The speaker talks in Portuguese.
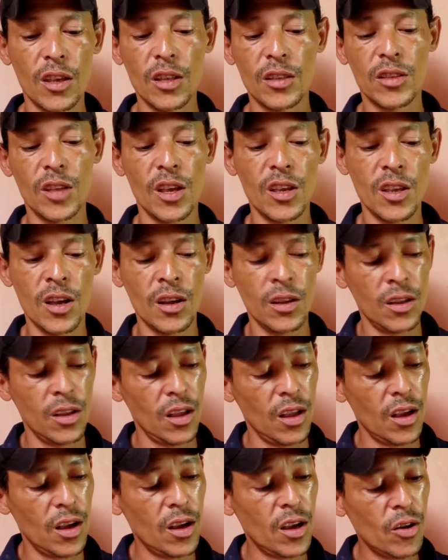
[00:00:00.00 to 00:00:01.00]
que tenha
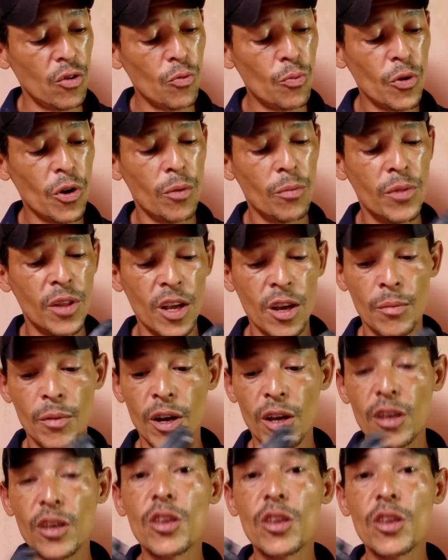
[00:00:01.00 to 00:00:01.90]
é, o problema